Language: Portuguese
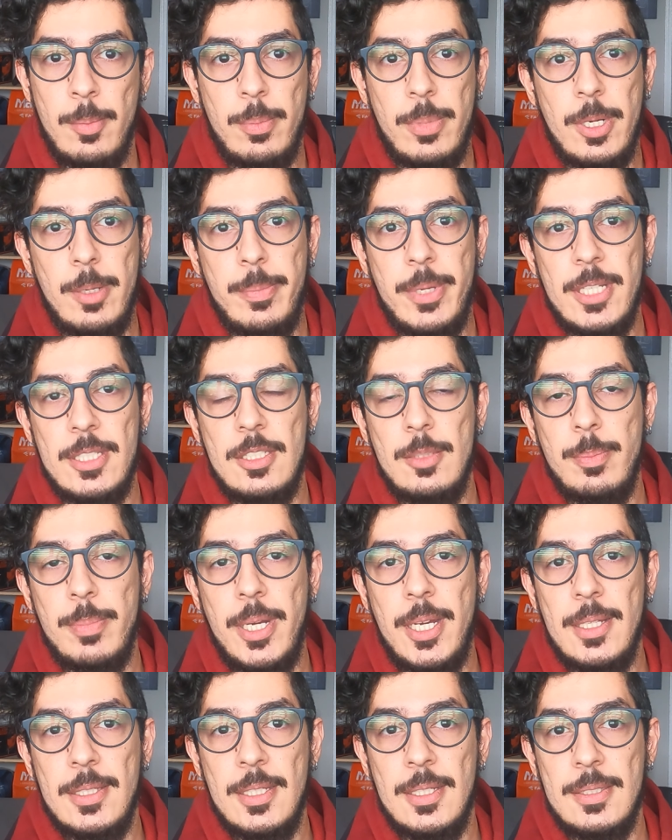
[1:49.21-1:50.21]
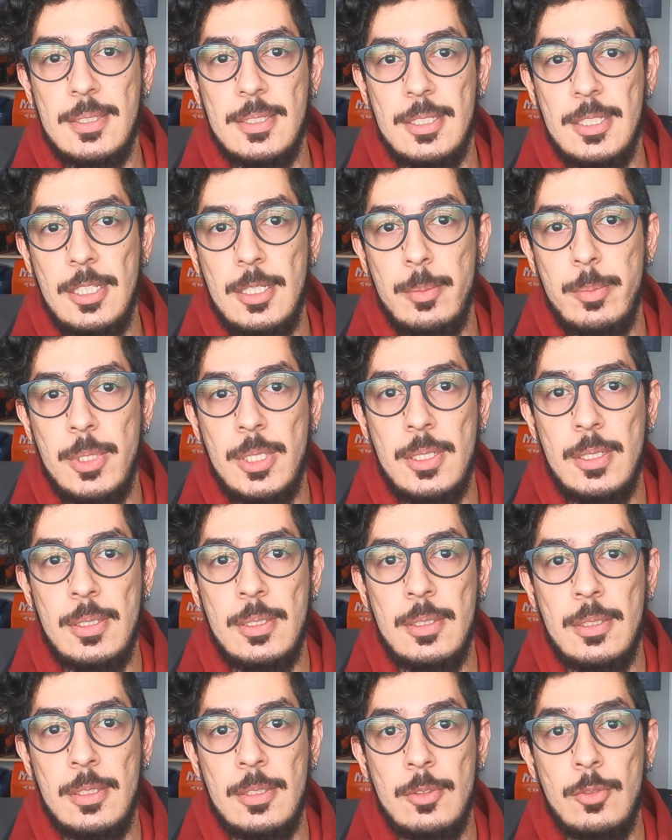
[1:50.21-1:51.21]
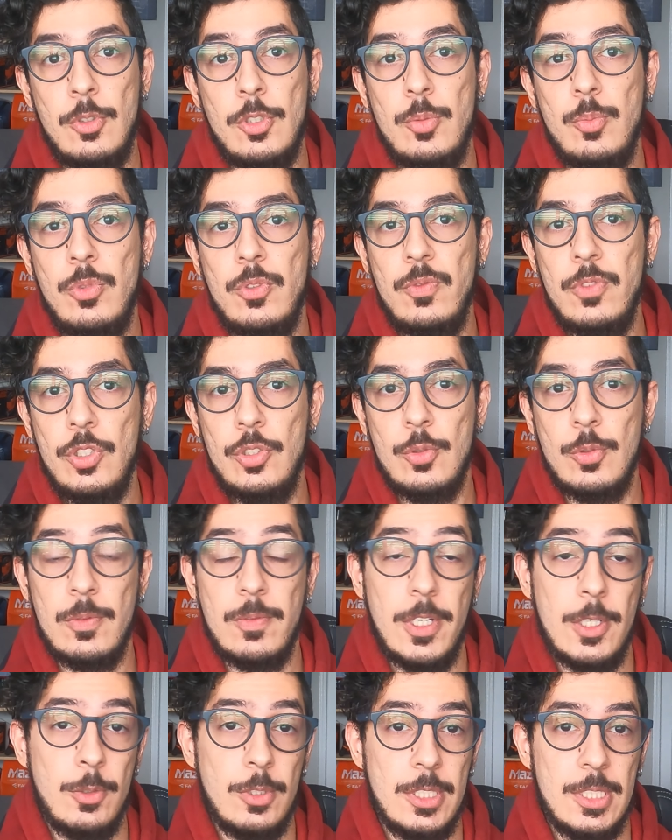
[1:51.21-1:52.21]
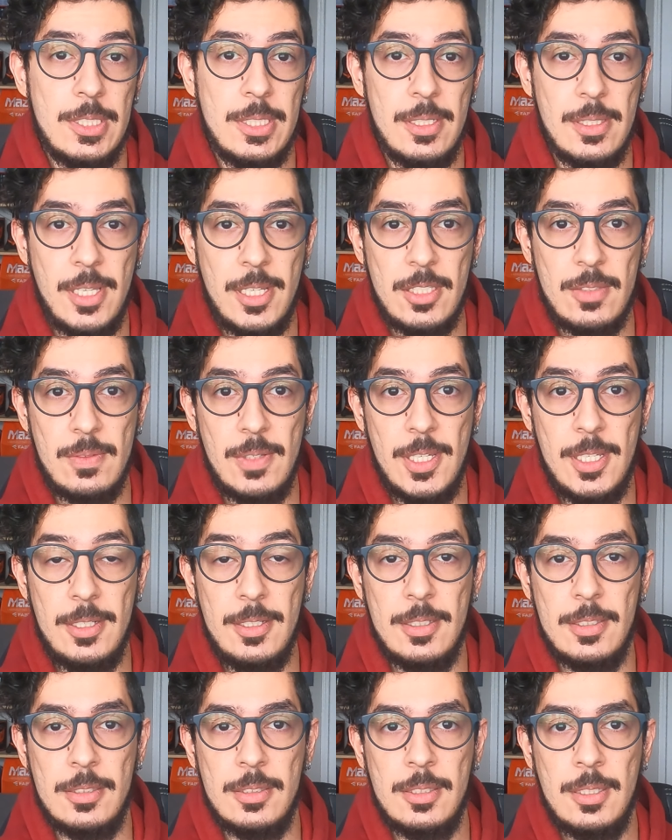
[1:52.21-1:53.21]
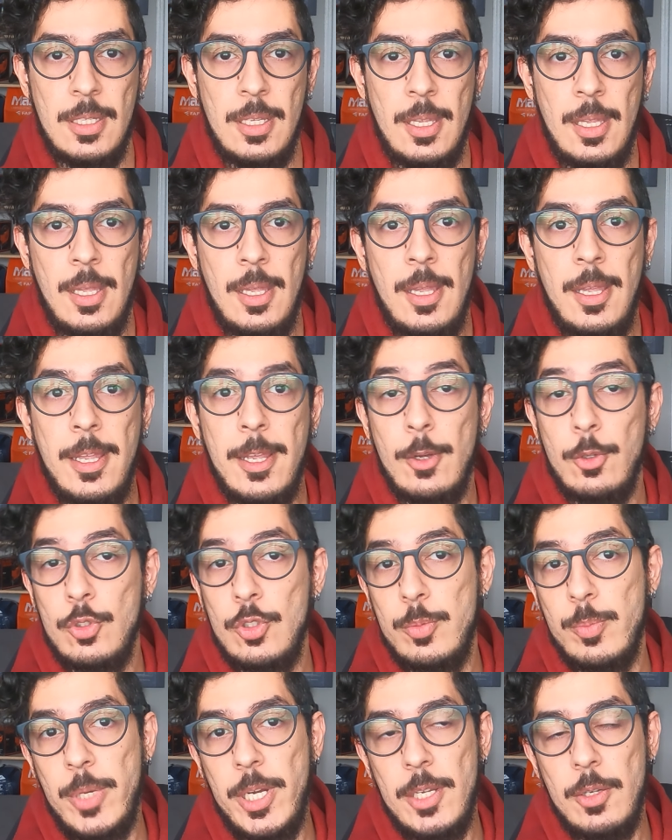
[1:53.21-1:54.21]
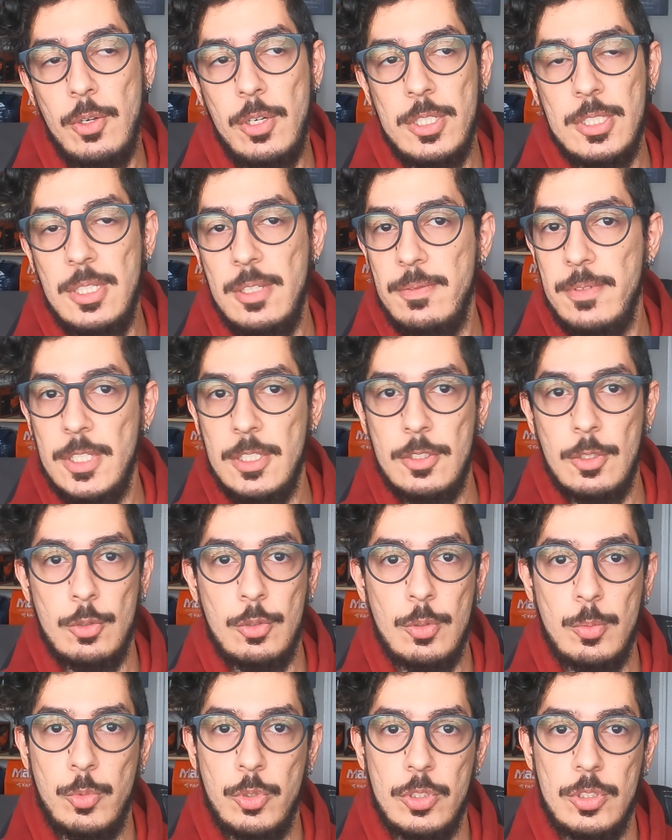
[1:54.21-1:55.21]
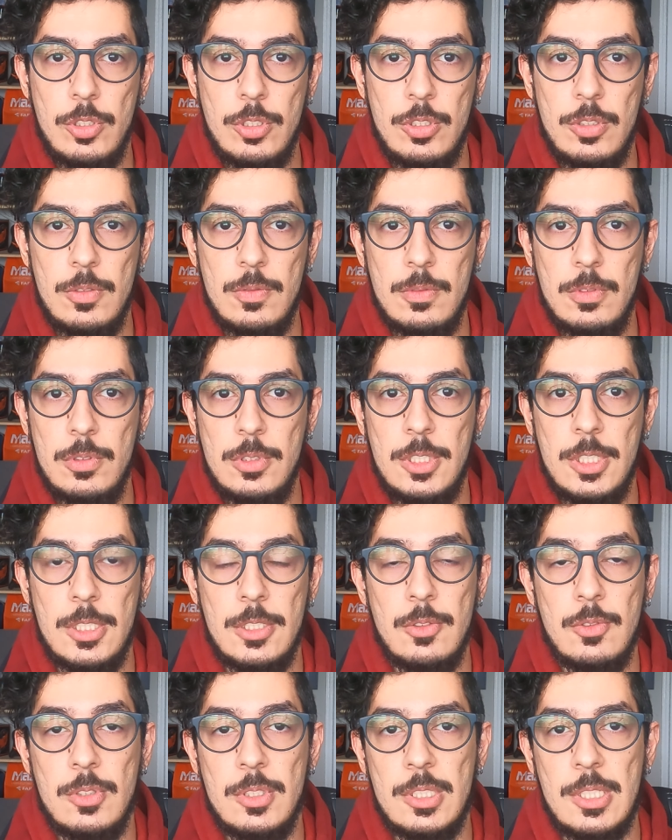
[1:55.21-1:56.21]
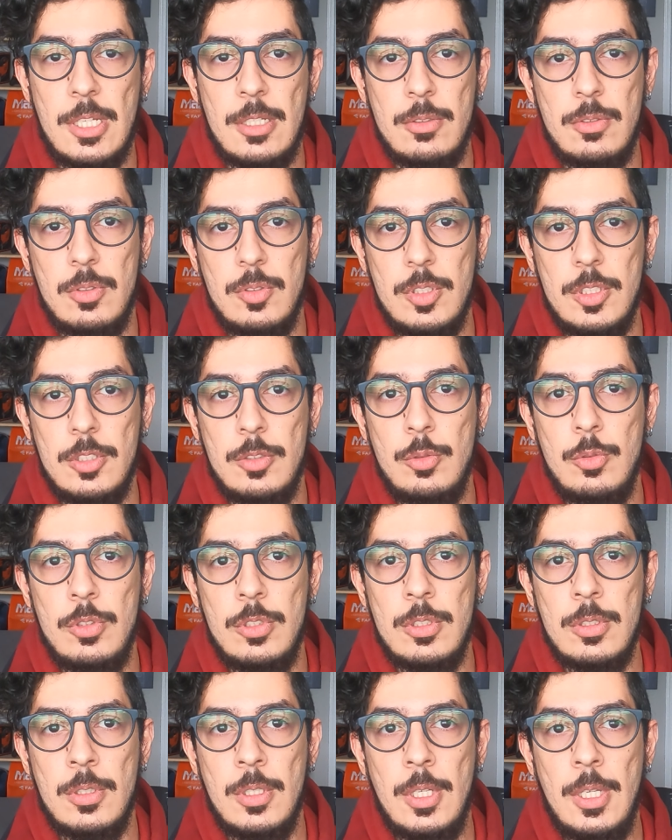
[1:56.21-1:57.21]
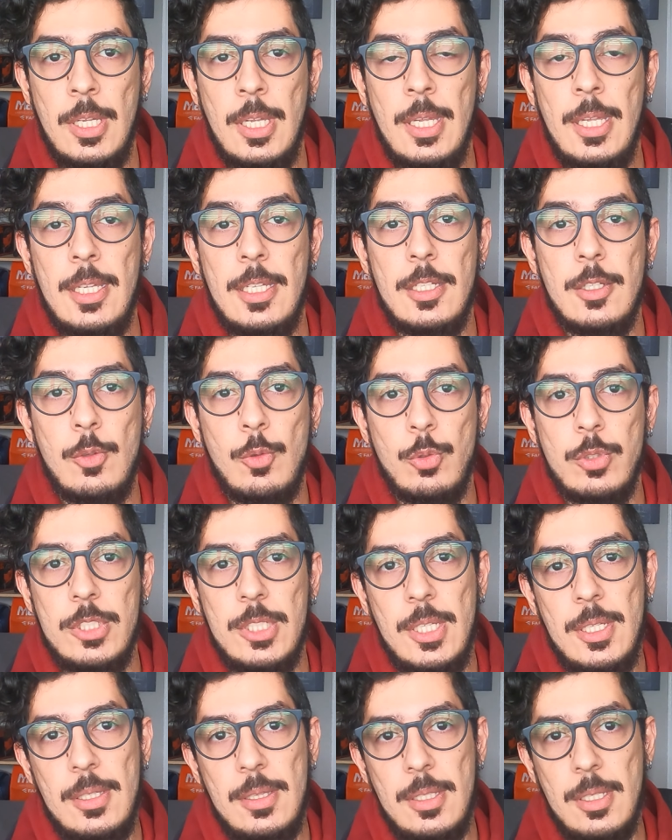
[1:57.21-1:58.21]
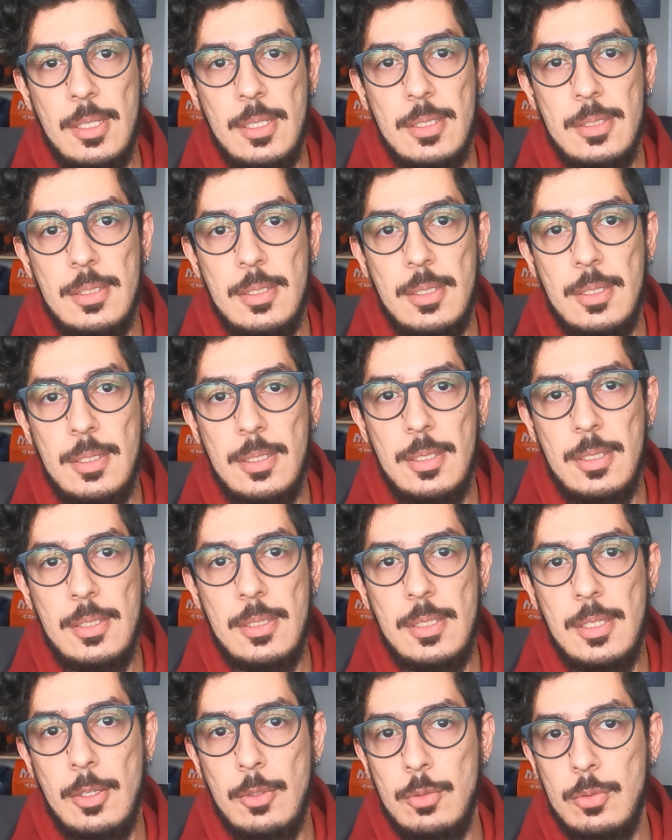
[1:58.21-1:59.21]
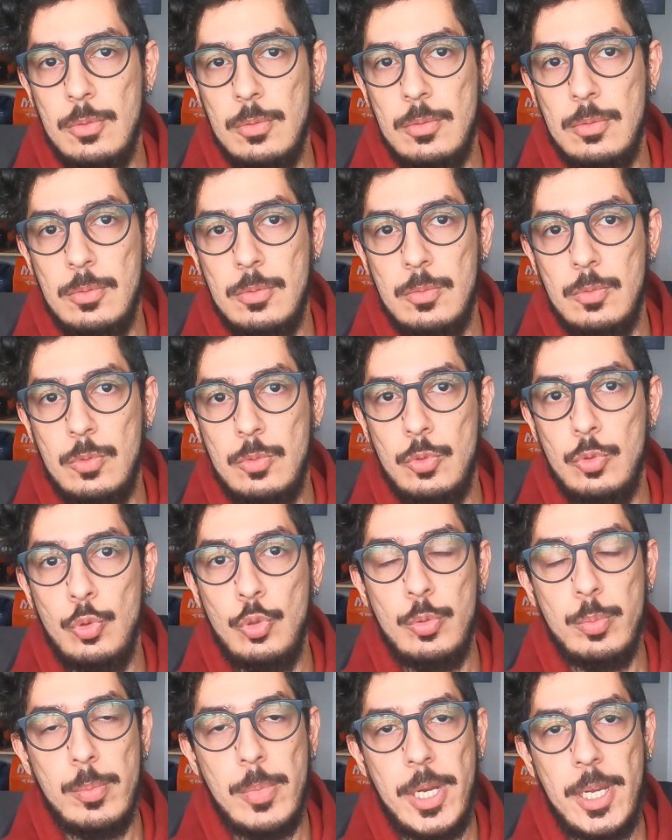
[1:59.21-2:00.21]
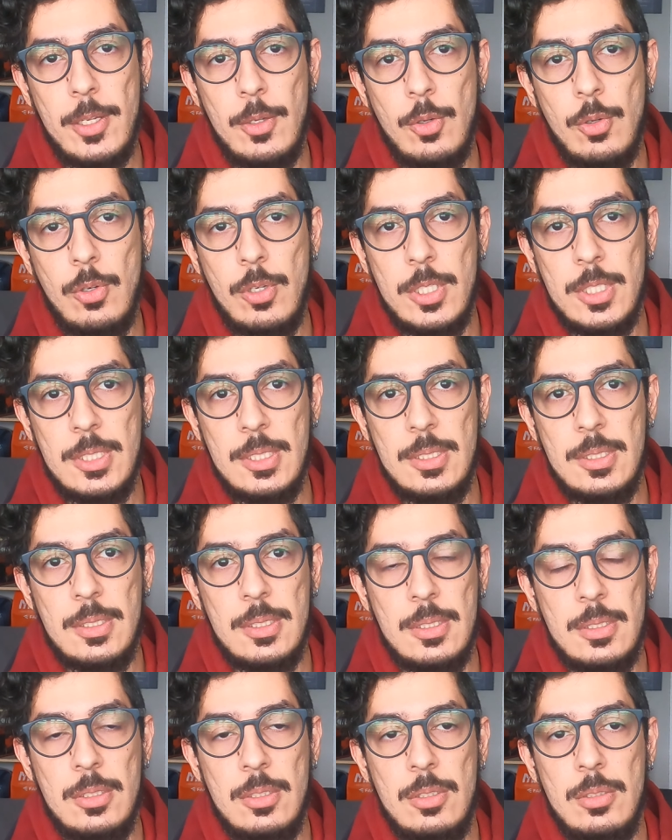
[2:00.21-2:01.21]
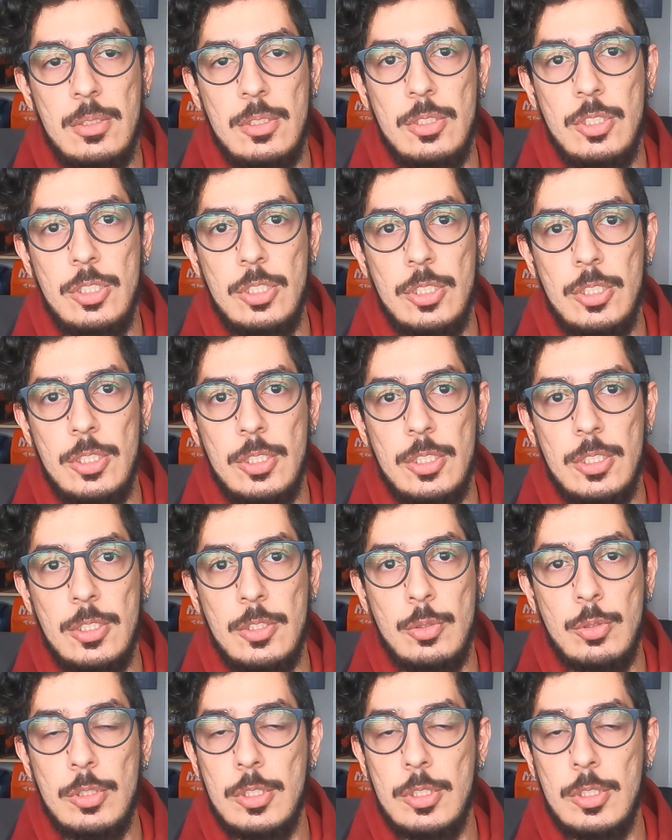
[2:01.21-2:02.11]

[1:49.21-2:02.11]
para participar da SEMA 2021 que vai acontecer em Las Vegas. É um dos maiores eventos automotivos aqui nos Estados Unidos e com certeza ele é um dos maiores de